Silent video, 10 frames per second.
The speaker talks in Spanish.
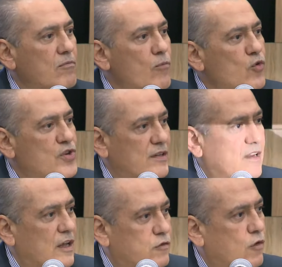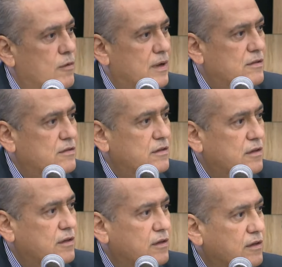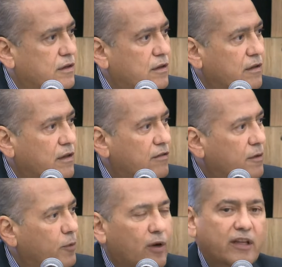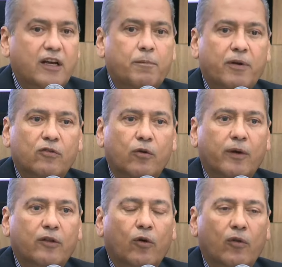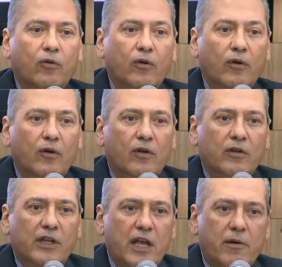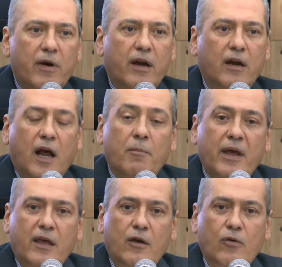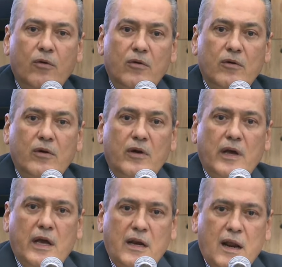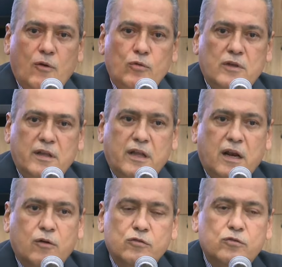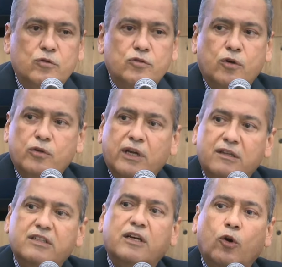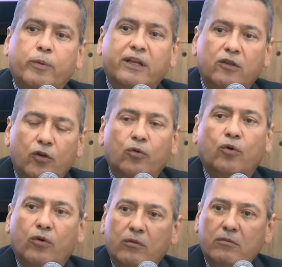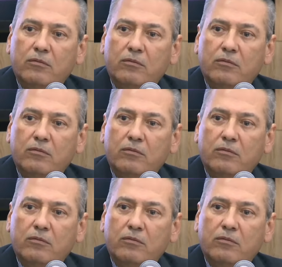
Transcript: muchas de las formas de hacer política, pero sobre todo de llevar a México en la ruta de la construcción del siglo XXI.